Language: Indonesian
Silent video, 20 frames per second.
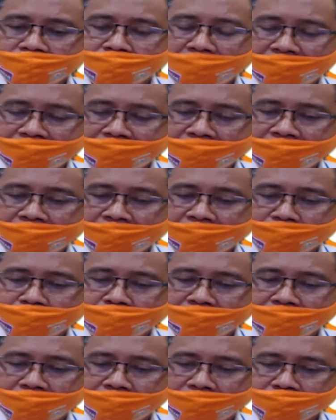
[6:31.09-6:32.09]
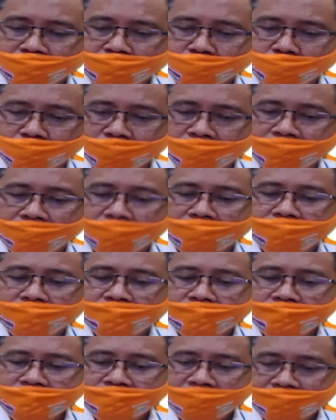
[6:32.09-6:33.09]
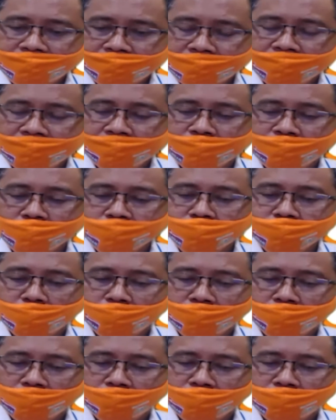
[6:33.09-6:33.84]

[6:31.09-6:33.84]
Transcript: bantaran-bantaran uh, sungai yang tergerus